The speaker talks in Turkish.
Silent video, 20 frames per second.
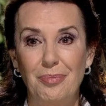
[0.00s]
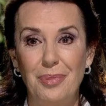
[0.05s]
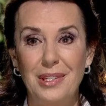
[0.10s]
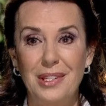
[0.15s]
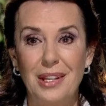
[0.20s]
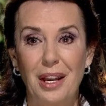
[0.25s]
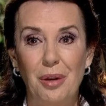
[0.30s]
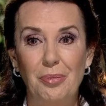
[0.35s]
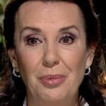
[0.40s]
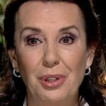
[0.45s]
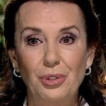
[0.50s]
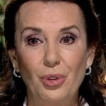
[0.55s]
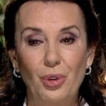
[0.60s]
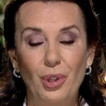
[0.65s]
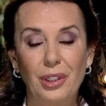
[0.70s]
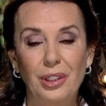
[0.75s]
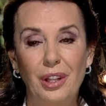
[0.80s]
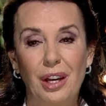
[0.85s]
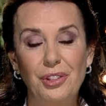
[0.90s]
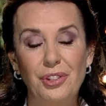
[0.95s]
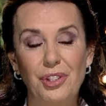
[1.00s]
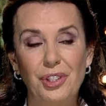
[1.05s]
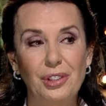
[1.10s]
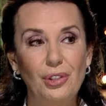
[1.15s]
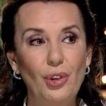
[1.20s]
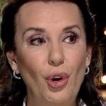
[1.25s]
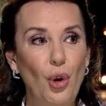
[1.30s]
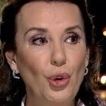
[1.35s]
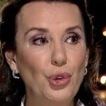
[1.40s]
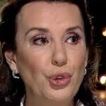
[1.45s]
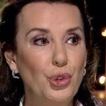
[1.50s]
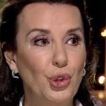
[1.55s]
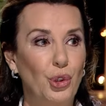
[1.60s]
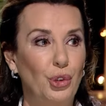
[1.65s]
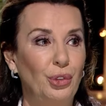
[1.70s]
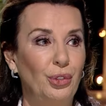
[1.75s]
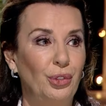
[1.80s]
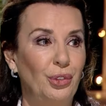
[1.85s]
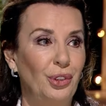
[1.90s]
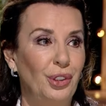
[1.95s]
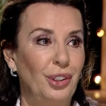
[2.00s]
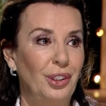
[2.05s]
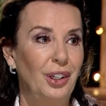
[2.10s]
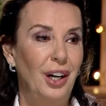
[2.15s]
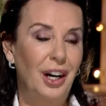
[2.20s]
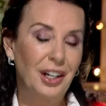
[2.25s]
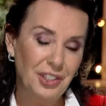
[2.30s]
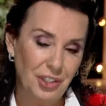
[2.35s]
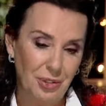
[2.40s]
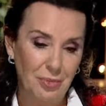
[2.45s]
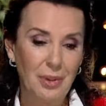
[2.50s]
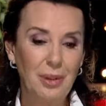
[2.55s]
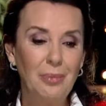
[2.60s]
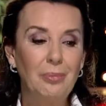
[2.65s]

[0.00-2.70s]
zahmet o kadarcık da olsun. Ahçı mıyım